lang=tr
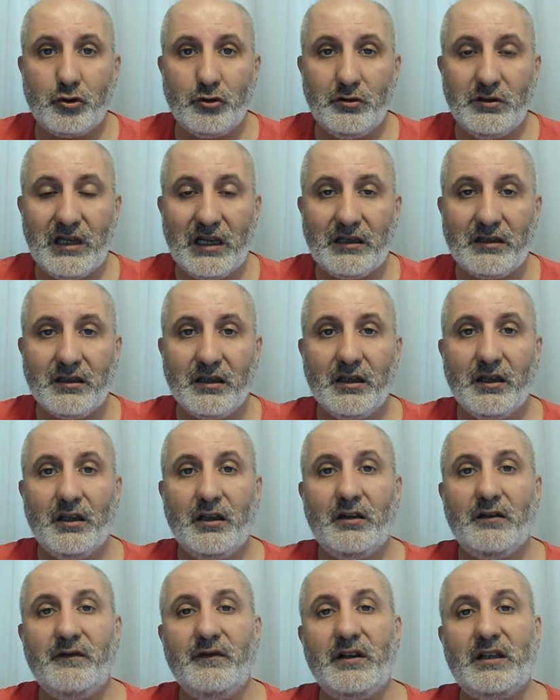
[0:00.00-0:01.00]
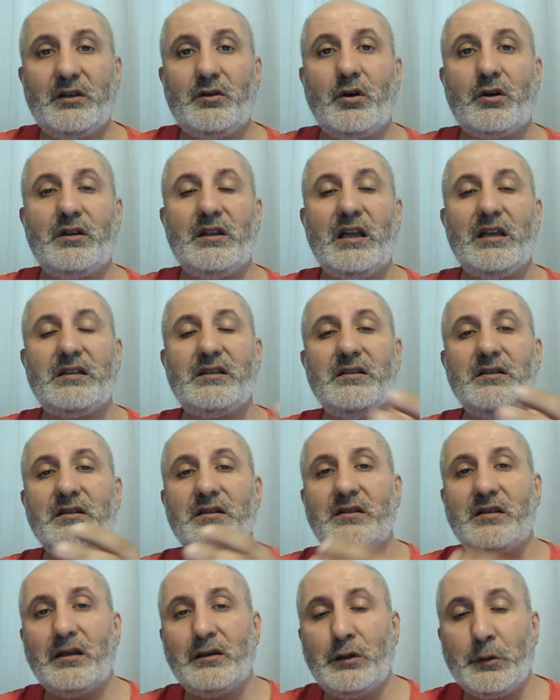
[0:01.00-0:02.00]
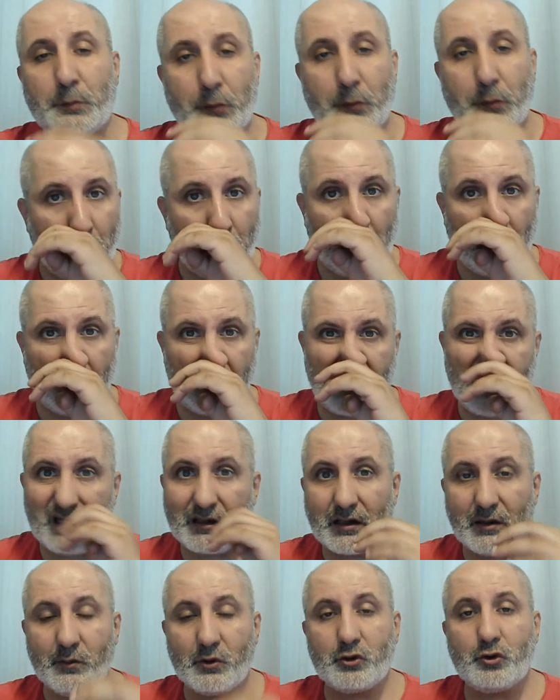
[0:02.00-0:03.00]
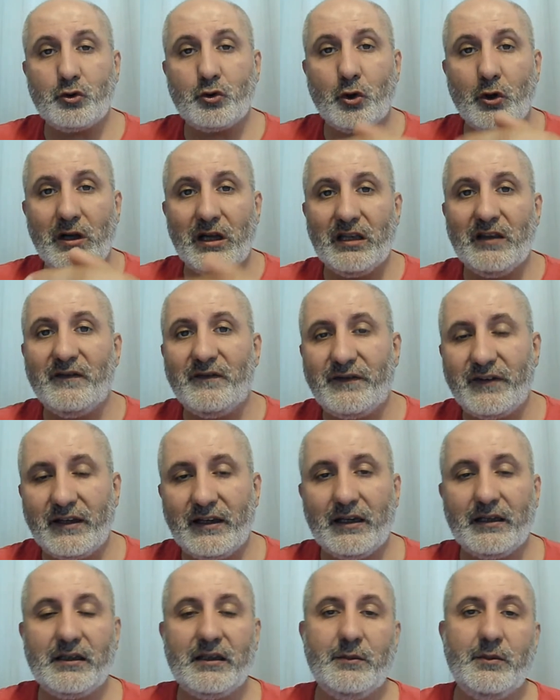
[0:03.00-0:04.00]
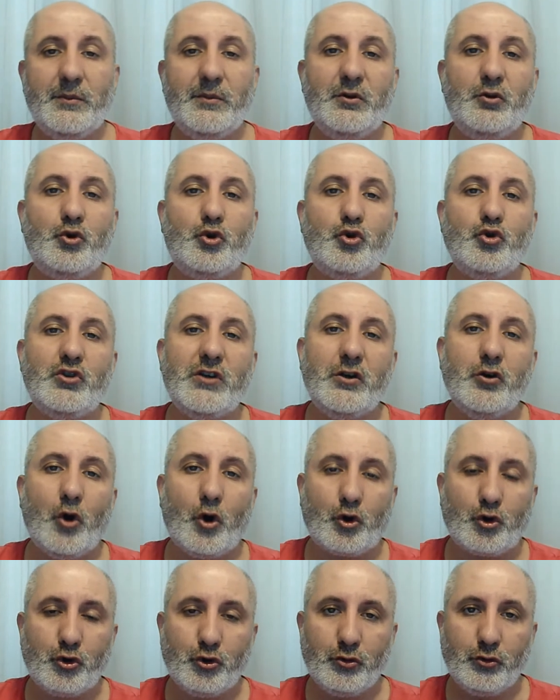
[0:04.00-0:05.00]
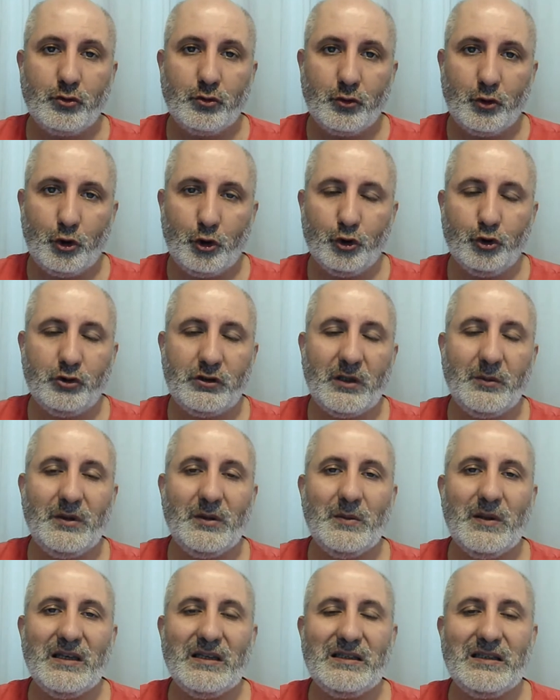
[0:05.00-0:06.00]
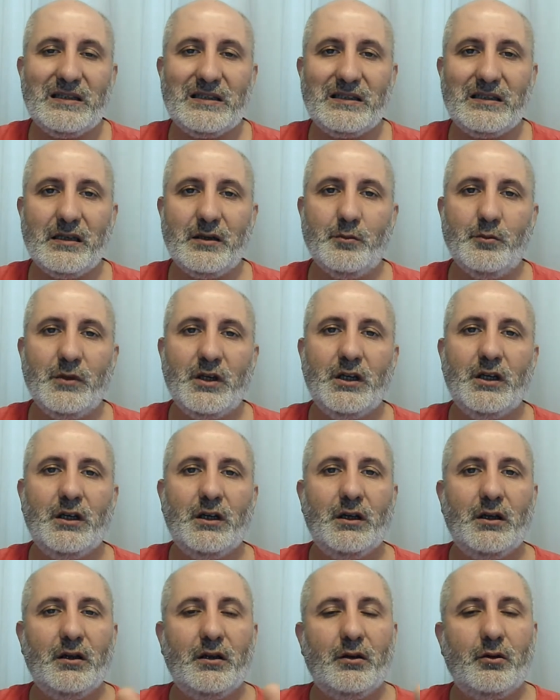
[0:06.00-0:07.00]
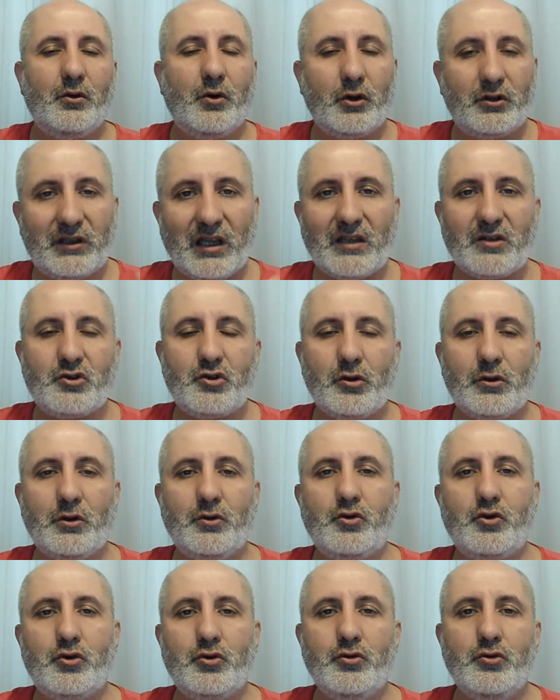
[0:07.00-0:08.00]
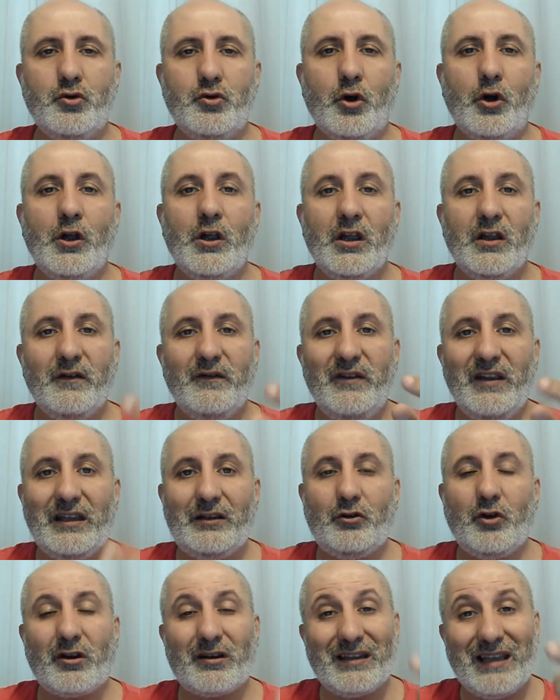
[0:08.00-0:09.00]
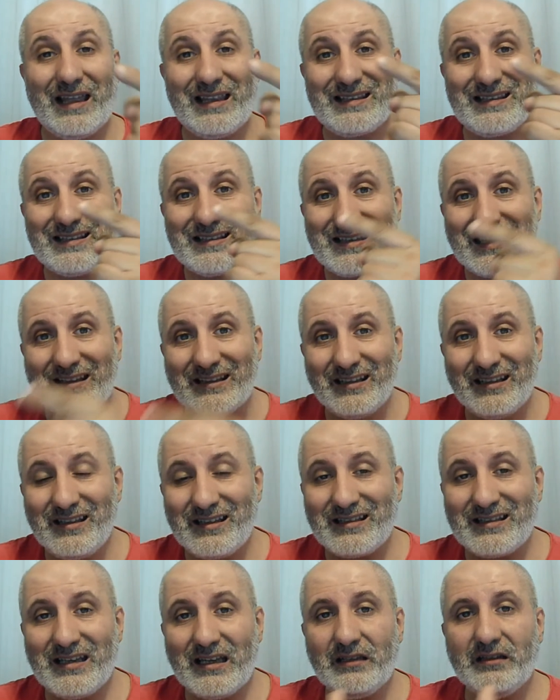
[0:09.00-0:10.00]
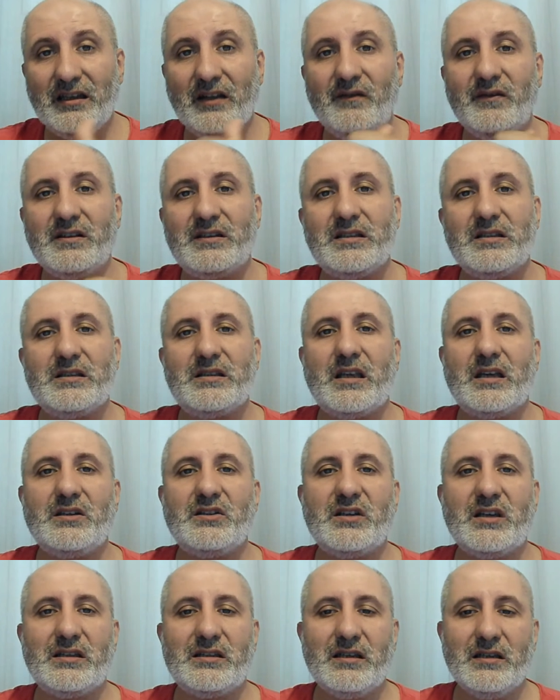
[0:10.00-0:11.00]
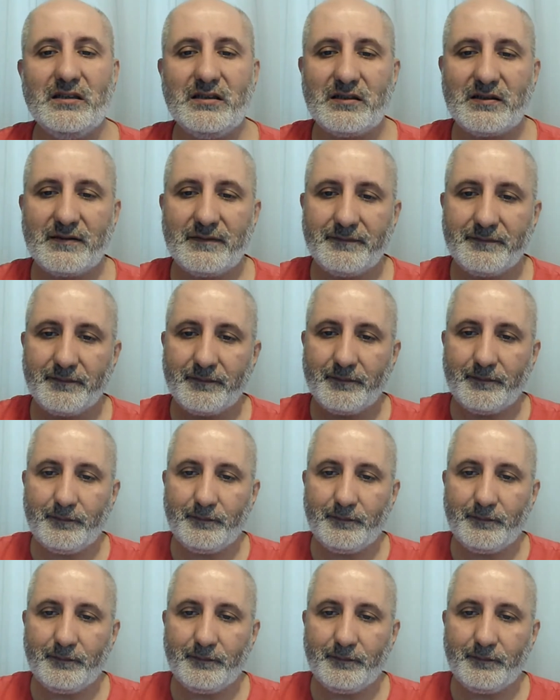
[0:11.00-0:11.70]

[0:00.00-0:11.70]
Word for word: düşünülen Victor Nelson'ı satıp oraya Ramos'u koyalım falan gibi bir düşünce yok. Onu da bilmenizi isterim. Rotasyonu düşünülüyor. Victor Nelson satılırsa Davinson Sanchez gelir.